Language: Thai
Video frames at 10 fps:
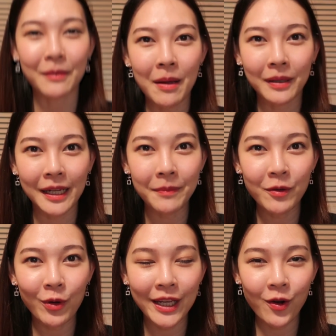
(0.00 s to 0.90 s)
สำหรับคลิป
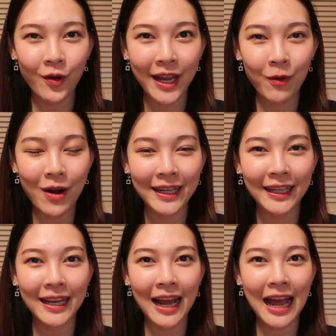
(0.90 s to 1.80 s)
ในวิดีโอในวัน
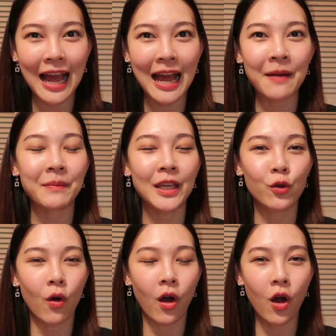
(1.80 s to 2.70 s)
นี้นะคะมี
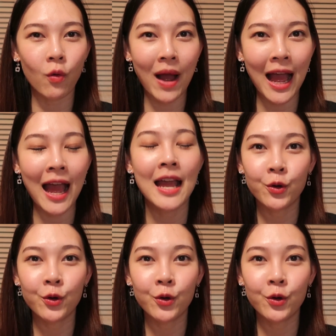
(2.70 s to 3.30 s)
หัวข้อว่า